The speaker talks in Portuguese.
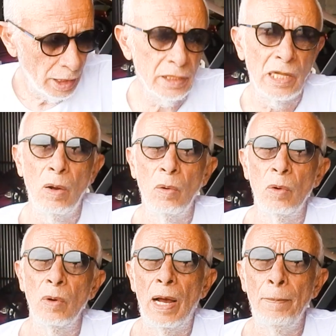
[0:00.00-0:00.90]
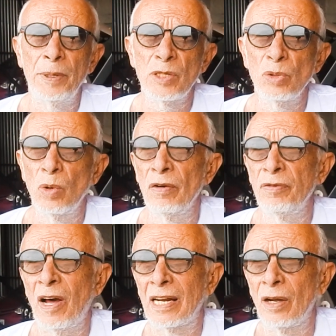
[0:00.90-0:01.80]
Então a pessoa
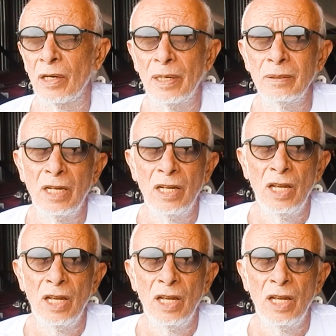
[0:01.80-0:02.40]
fala, olha,